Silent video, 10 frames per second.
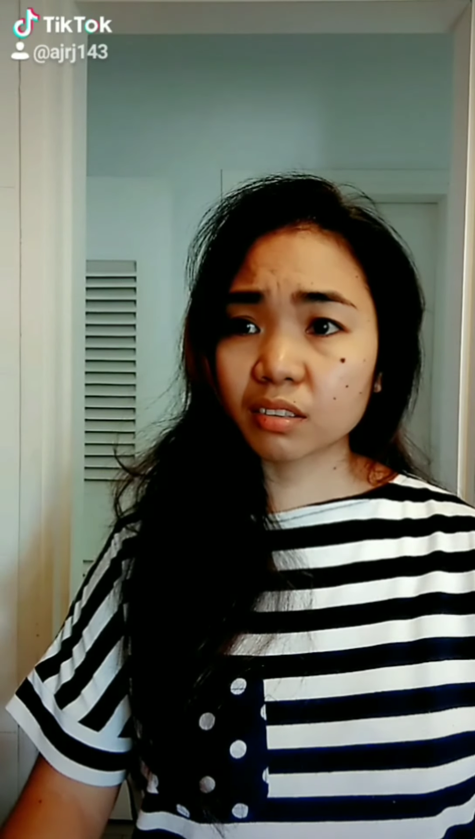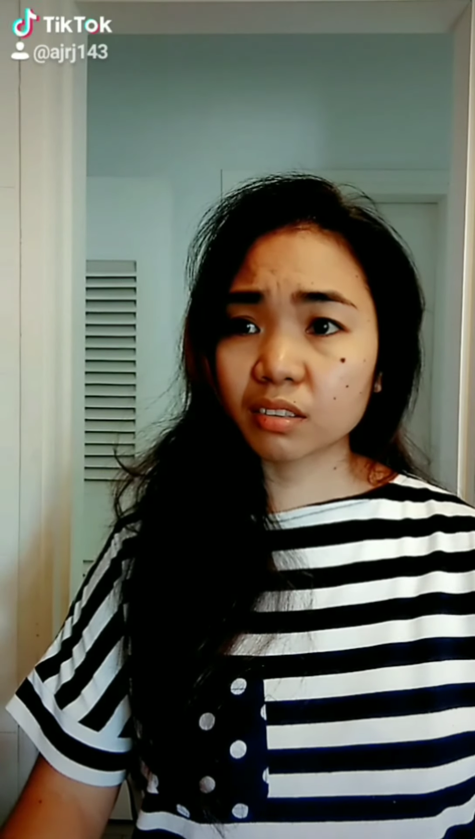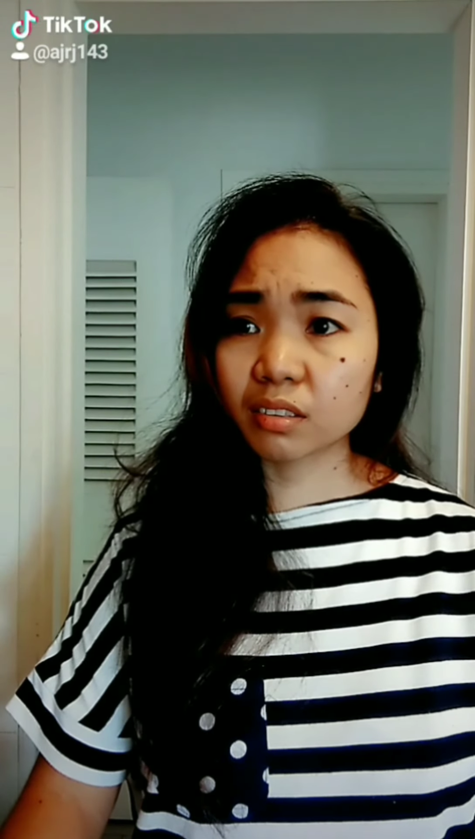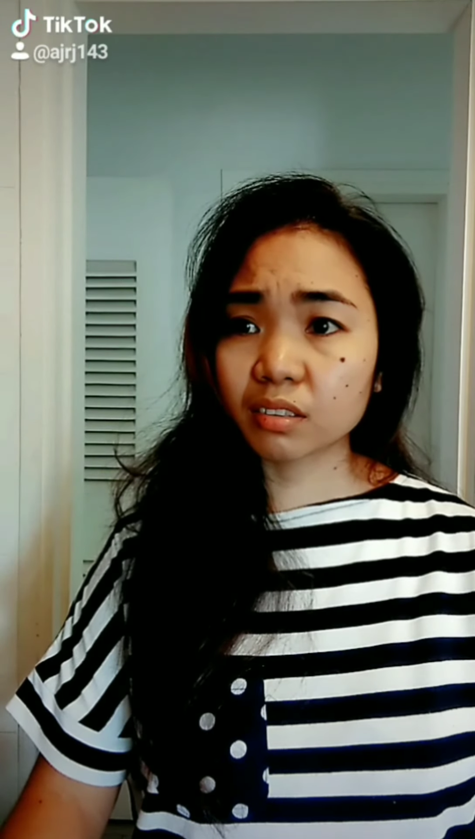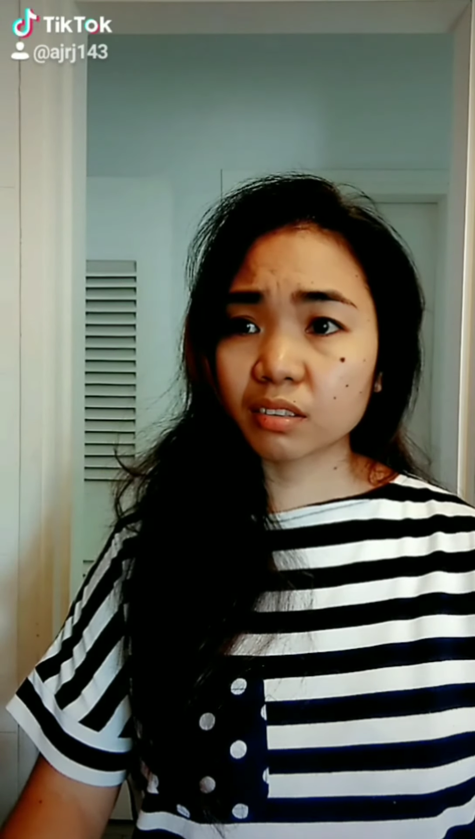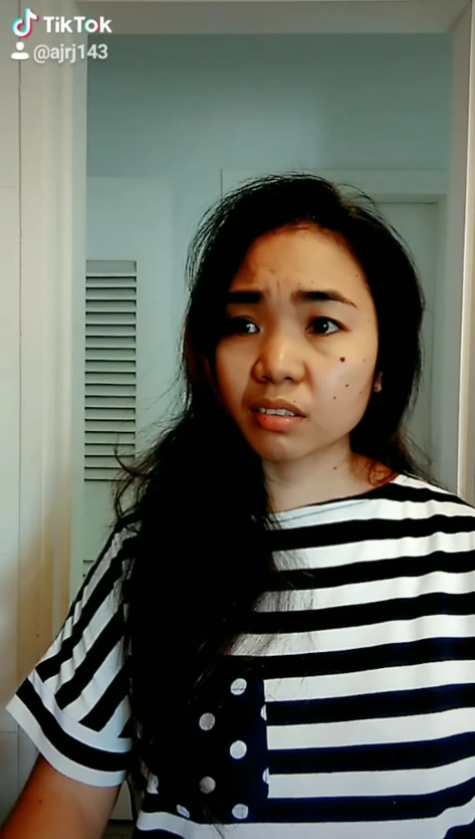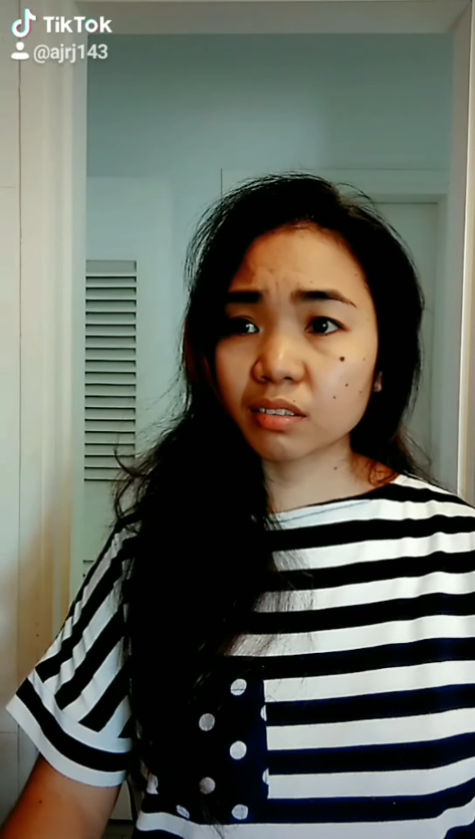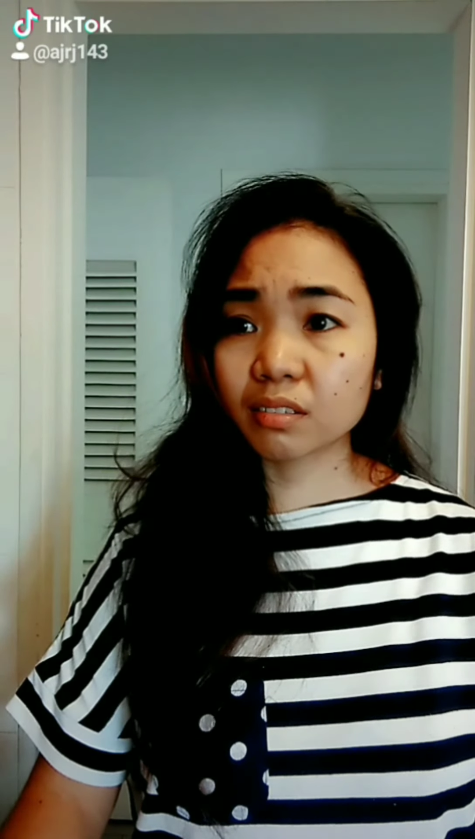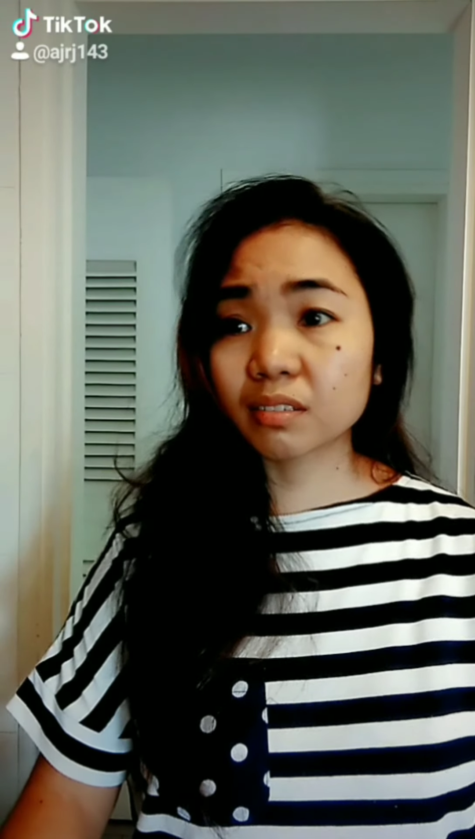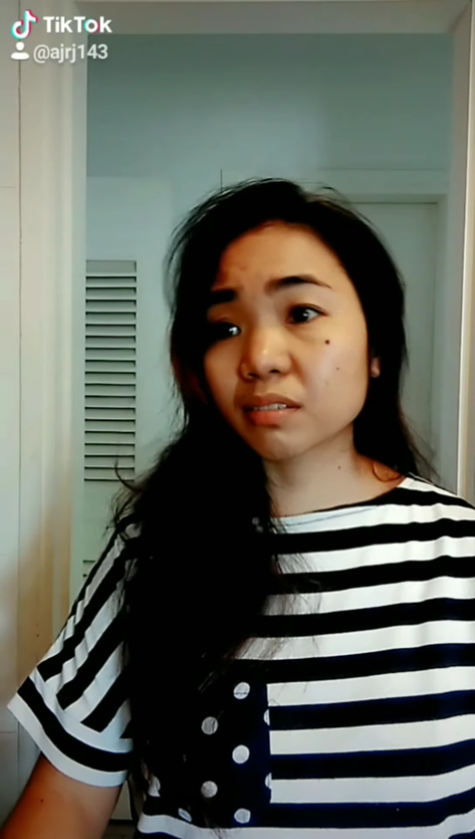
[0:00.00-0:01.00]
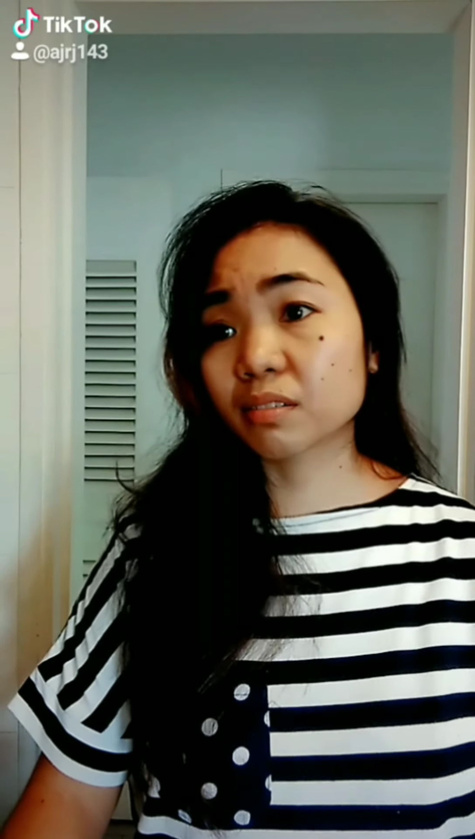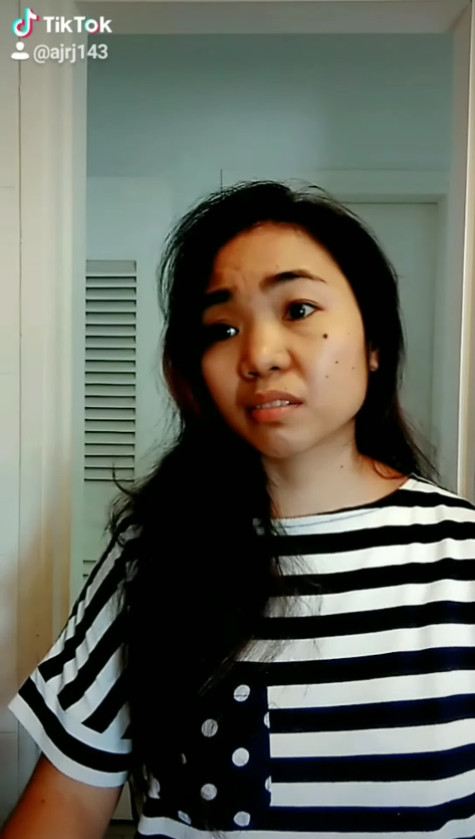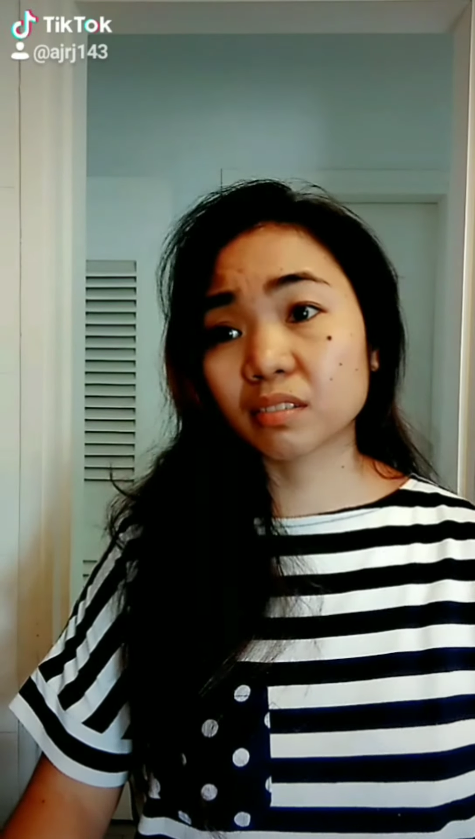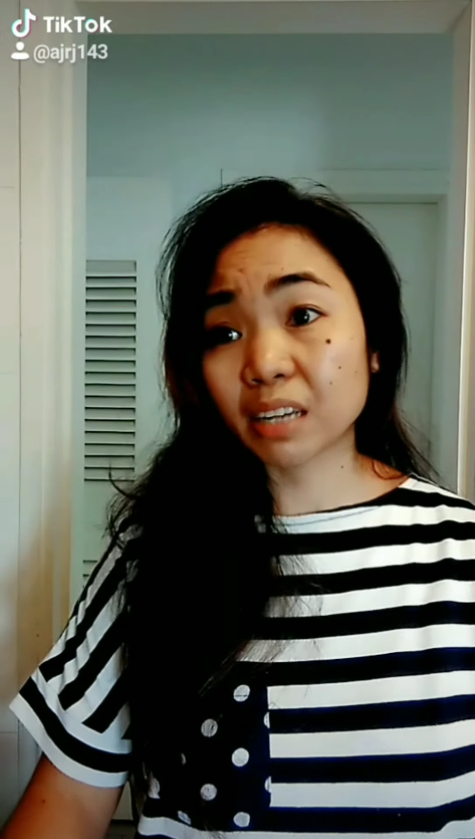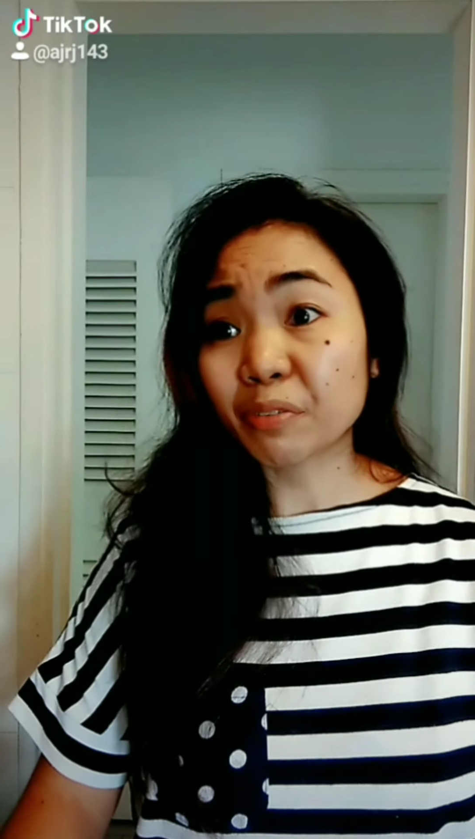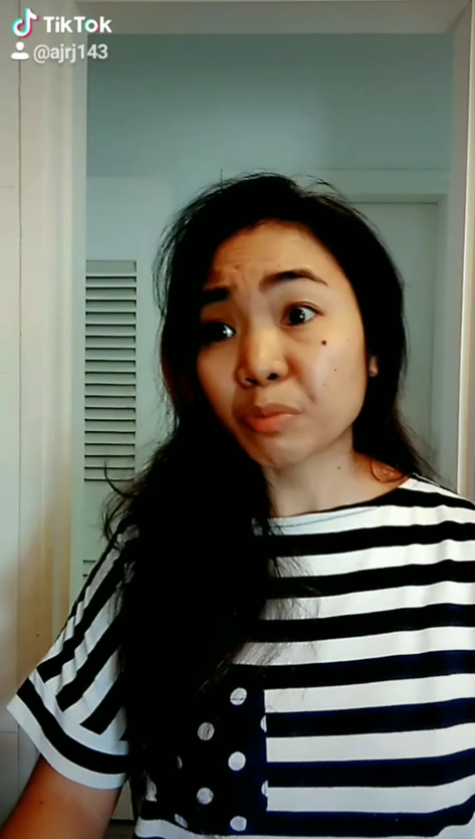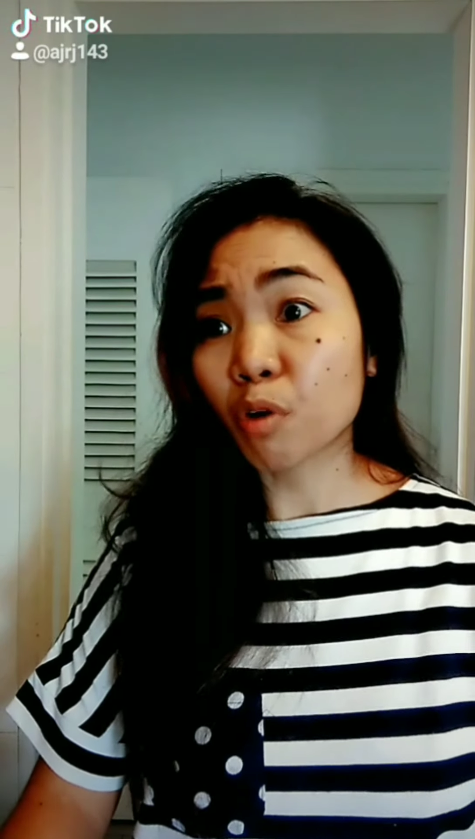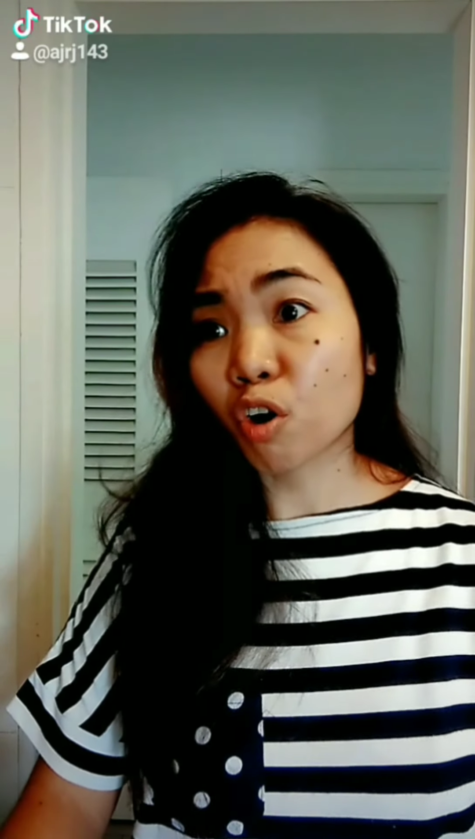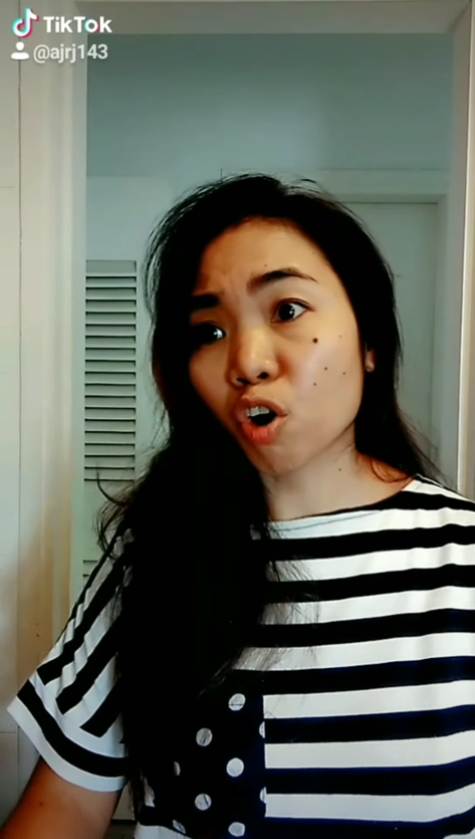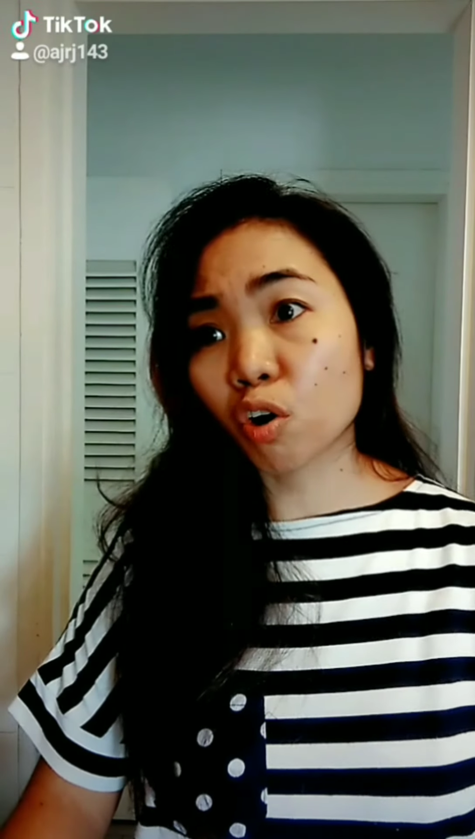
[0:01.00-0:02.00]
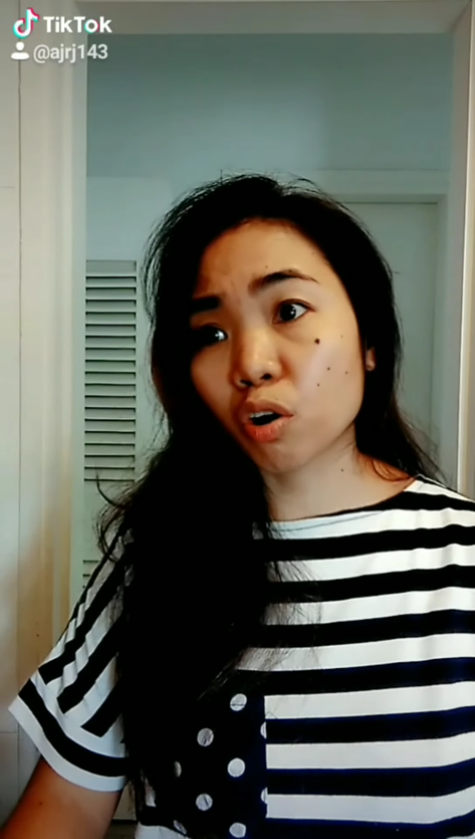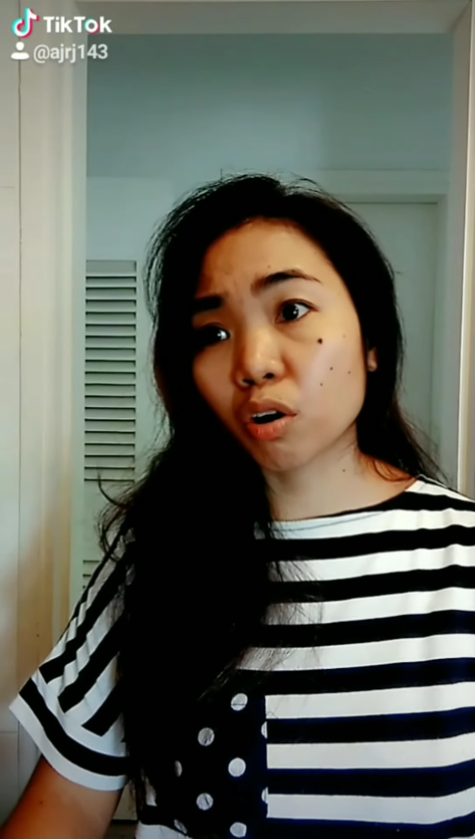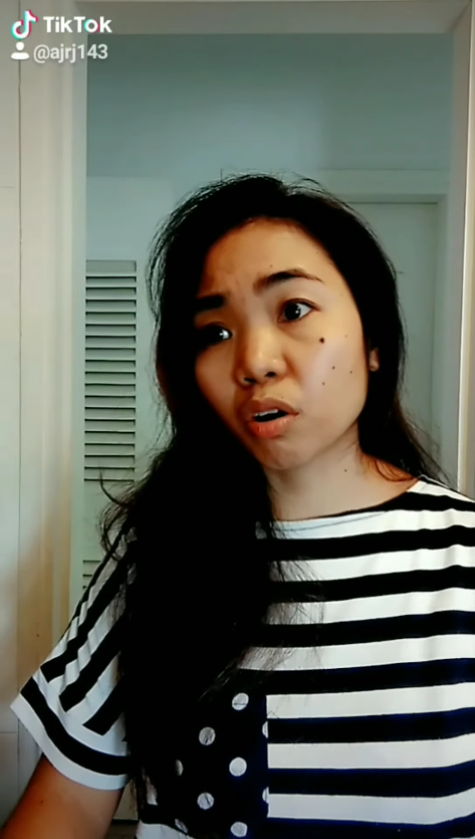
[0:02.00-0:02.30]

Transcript: assemble Girlfriend mo ko.